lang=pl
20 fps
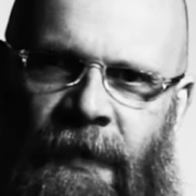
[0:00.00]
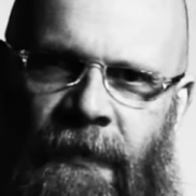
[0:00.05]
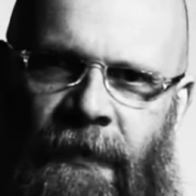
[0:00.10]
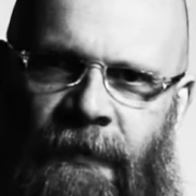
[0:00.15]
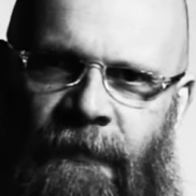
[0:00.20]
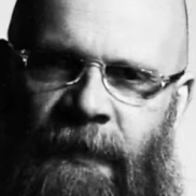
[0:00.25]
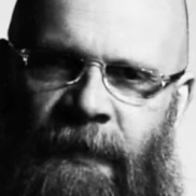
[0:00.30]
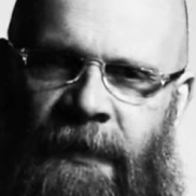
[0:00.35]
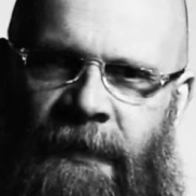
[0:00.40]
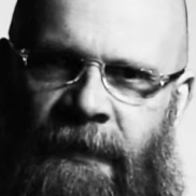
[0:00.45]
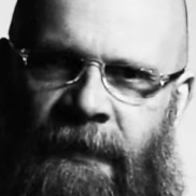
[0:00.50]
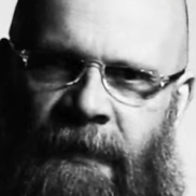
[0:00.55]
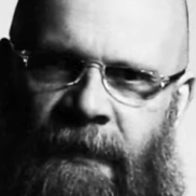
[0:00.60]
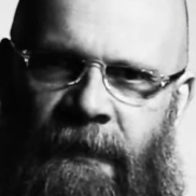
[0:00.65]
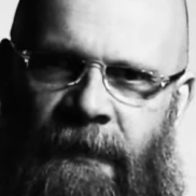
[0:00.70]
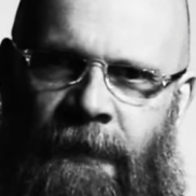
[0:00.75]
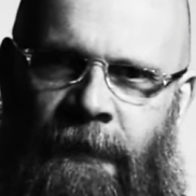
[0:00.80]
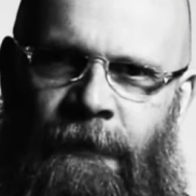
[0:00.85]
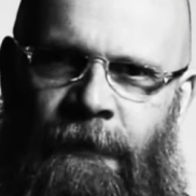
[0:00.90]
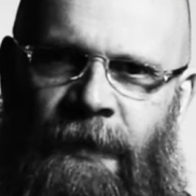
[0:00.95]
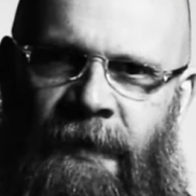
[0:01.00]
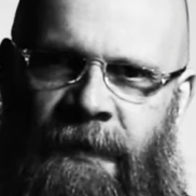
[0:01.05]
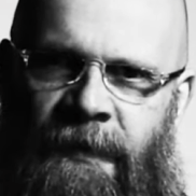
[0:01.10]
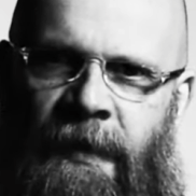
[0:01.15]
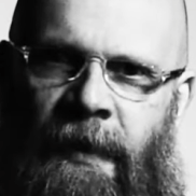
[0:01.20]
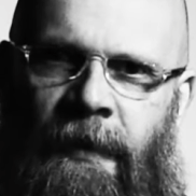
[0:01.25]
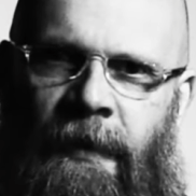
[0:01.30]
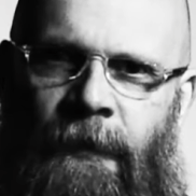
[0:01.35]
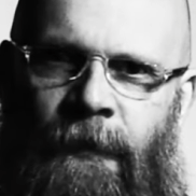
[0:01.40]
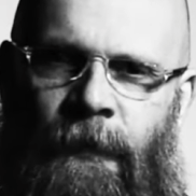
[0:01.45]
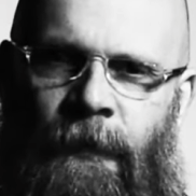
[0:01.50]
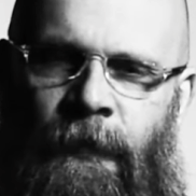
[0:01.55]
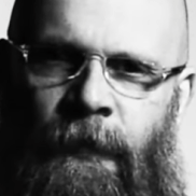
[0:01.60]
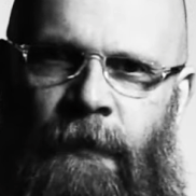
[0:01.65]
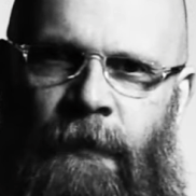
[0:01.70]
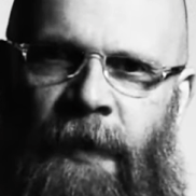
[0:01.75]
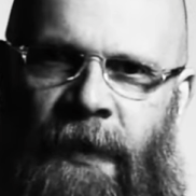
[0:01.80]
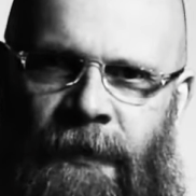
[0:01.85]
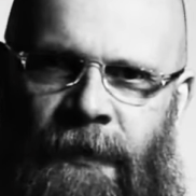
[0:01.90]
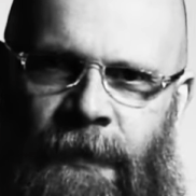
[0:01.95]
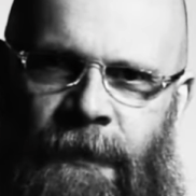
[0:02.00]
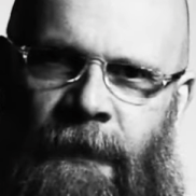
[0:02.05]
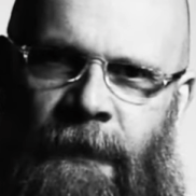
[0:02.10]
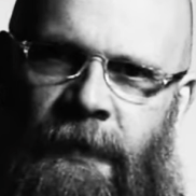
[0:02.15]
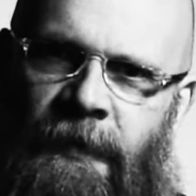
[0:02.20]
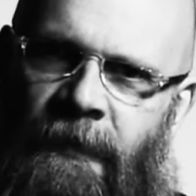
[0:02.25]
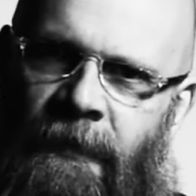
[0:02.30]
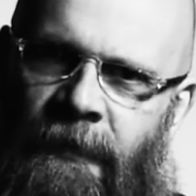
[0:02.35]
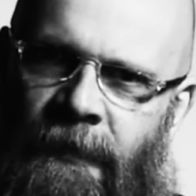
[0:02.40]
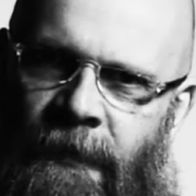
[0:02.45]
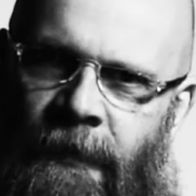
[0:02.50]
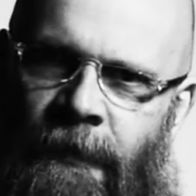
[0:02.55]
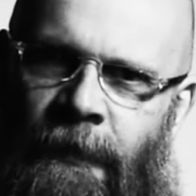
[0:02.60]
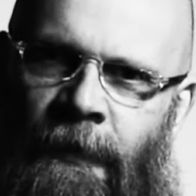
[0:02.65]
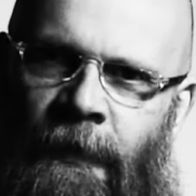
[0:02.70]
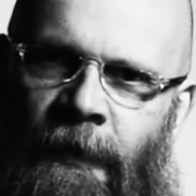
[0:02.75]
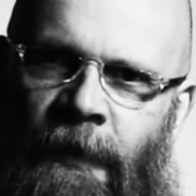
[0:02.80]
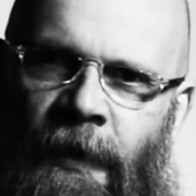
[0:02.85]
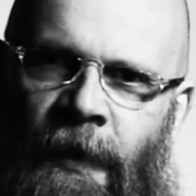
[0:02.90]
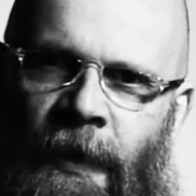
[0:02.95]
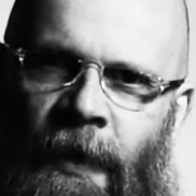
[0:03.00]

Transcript: natomiast przez kanał YouTube, jak ktoś wejdzie tylko,